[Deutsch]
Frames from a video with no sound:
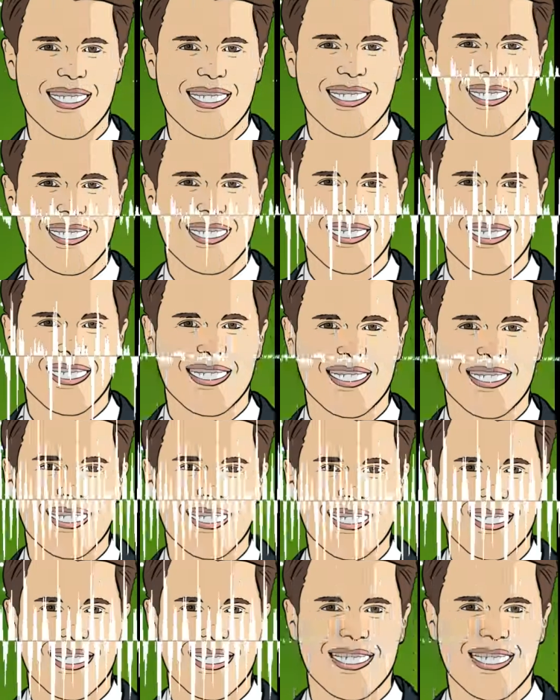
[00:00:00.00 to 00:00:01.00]
Genau, das
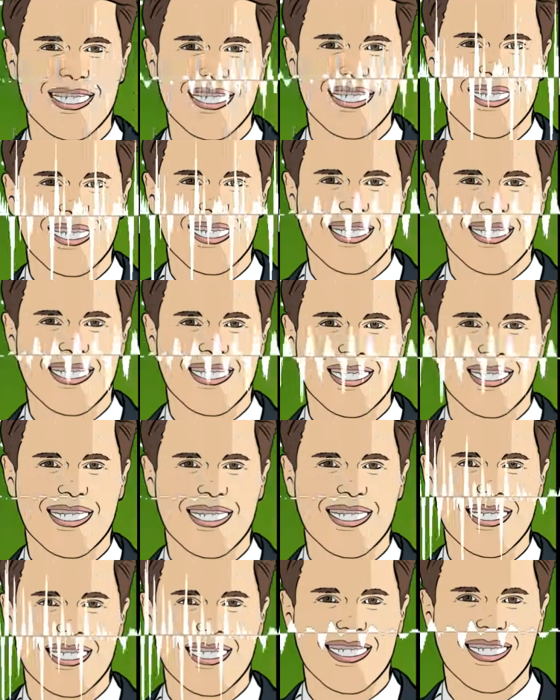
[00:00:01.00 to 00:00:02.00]
heißt, ähm,
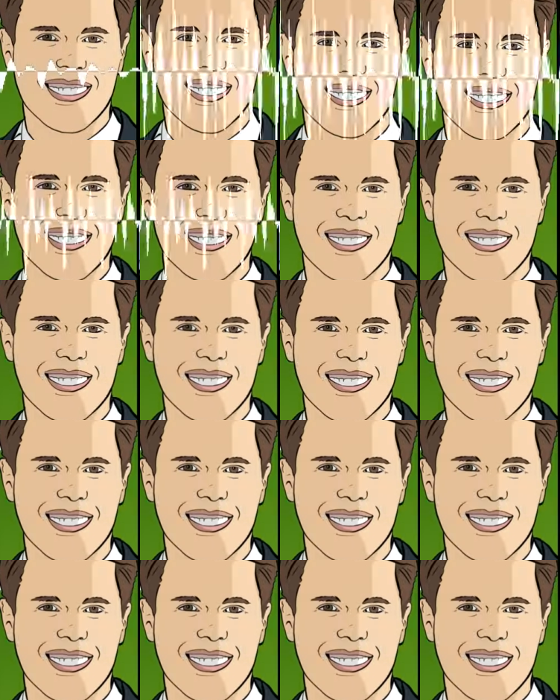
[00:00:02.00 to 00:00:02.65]
also wir